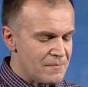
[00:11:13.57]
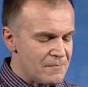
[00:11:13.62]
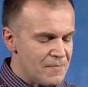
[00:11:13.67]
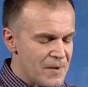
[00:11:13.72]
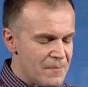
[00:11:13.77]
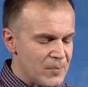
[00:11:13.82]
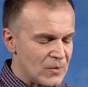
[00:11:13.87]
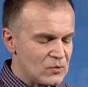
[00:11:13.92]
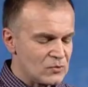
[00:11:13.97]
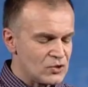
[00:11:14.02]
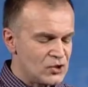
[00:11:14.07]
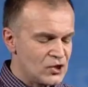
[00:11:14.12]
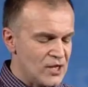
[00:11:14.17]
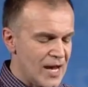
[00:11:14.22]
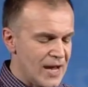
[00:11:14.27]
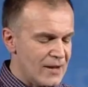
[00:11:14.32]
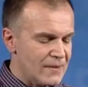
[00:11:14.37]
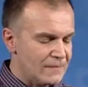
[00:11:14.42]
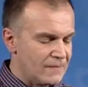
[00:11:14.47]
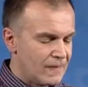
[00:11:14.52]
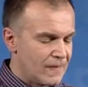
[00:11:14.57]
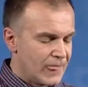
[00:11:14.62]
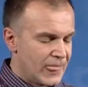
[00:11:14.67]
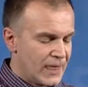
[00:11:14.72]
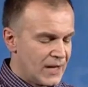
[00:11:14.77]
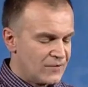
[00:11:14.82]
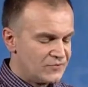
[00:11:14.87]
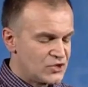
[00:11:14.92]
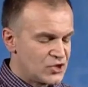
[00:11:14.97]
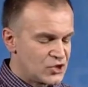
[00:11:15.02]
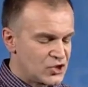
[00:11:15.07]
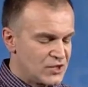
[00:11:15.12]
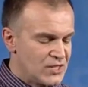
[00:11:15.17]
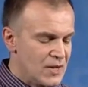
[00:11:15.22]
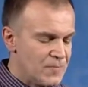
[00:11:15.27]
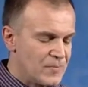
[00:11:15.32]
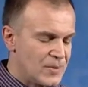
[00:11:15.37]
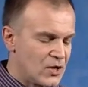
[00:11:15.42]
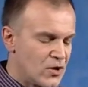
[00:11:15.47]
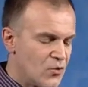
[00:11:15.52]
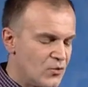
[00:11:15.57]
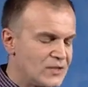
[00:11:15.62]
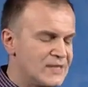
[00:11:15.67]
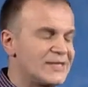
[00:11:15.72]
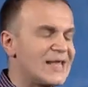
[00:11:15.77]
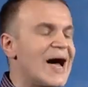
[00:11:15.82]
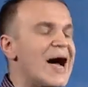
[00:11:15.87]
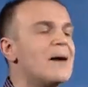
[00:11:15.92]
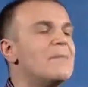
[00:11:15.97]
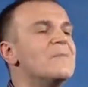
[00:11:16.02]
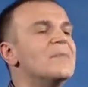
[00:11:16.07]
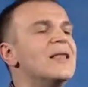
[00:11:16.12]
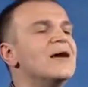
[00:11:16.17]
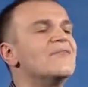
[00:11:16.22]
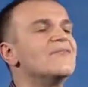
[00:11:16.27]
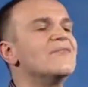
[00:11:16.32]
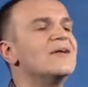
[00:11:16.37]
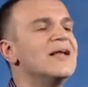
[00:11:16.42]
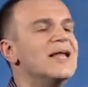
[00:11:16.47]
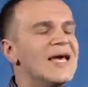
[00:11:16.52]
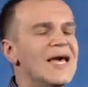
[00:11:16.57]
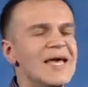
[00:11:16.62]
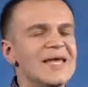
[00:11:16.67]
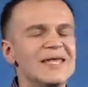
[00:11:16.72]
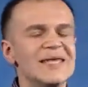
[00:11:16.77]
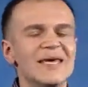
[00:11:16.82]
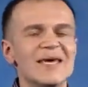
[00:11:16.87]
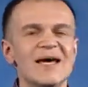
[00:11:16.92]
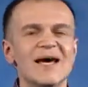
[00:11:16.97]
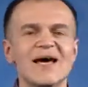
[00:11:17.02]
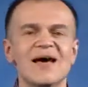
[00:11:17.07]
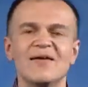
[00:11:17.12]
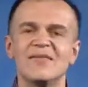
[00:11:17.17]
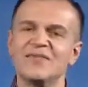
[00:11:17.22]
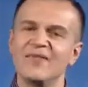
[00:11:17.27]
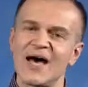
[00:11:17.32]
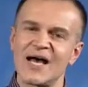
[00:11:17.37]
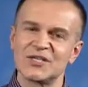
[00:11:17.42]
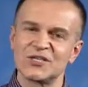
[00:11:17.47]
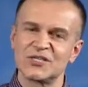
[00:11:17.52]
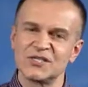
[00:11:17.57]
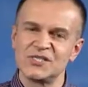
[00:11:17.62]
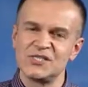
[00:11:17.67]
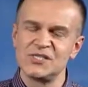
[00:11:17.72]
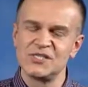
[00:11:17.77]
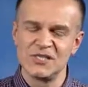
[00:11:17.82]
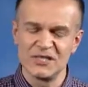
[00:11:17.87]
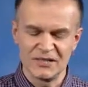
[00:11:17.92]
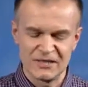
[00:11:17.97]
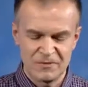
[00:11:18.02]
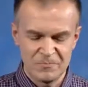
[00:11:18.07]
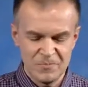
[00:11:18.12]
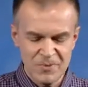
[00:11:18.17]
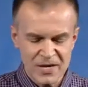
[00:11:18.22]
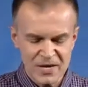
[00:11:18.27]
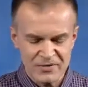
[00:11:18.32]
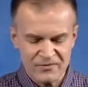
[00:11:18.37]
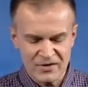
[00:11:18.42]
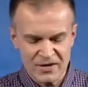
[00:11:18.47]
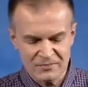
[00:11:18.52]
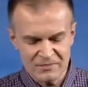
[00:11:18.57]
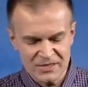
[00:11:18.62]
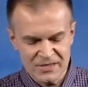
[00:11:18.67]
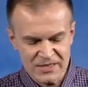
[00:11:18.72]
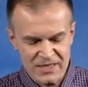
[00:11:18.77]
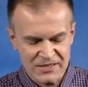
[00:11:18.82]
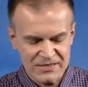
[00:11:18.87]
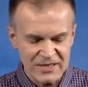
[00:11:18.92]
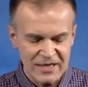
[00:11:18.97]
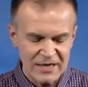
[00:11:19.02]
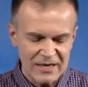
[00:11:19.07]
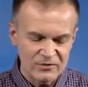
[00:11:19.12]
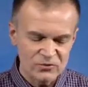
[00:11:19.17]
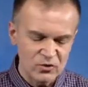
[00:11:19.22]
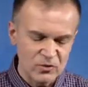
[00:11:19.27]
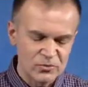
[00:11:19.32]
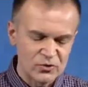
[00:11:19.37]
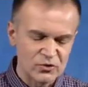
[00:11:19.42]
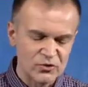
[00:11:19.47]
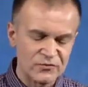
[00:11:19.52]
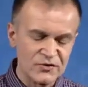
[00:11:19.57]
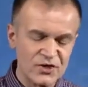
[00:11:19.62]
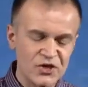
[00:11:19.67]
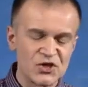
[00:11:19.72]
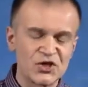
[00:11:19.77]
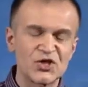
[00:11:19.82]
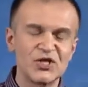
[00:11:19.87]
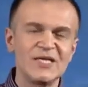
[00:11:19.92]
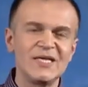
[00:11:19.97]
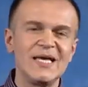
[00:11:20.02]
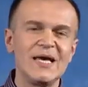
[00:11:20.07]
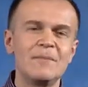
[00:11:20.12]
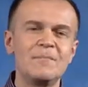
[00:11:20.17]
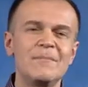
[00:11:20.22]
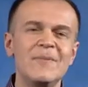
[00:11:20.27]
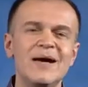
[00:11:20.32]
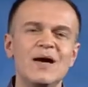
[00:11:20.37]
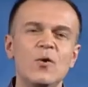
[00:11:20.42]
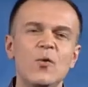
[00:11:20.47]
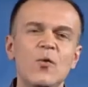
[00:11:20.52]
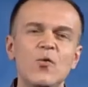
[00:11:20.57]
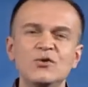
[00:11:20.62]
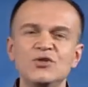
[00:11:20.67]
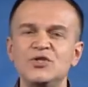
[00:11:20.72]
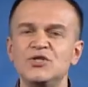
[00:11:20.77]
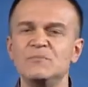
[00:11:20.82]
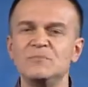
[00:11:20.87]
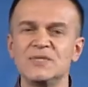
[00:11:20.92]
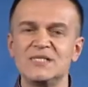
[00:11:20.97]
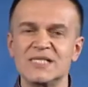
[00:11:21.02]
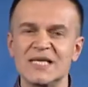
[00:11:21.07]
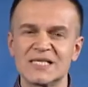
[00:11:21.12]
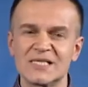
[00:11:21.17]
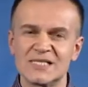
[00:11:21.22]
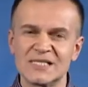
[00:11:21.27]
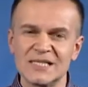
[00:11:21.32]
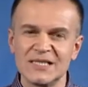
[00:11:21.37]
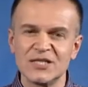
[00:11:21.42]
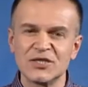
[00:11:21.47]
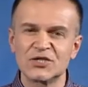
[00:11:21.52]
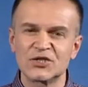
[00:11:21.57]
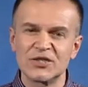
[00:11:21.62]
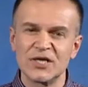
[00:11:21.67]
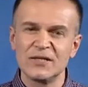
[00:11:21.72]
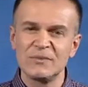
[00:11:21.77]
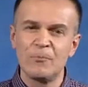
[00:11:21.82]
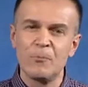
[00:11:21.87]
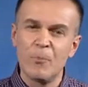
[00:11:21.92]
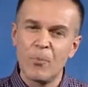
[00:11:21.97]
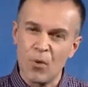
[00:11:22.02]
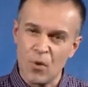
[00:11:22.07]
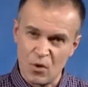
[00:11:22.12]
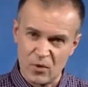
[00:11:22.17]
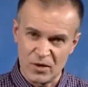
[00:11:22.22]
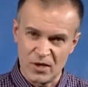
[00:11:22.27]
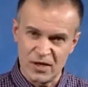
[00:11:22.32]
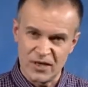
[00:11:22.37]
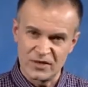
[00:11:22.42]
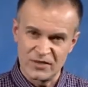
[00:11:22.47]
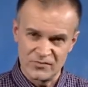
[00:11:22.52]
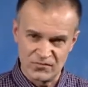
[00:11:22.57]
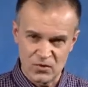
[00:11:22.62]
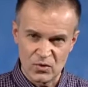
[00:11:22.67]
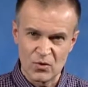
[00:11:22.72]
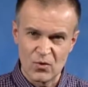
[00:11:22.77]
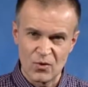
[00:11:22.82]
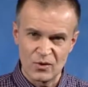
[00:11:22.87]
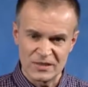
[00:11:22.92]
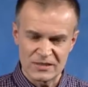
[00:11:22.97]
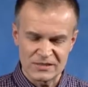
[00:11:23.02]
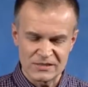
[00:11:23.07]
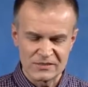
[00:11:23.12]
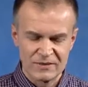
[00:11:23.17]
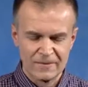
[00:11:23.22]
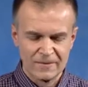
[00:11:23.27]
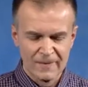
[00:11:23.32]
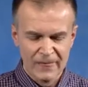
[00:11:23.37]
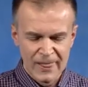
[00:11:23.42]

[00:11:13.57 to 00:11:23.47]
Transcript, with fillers: мы получаем тишине приходит обновление нашей силы. Первое, мы сказали о том, что в тишине мы учимся слышать Бога, Его голос.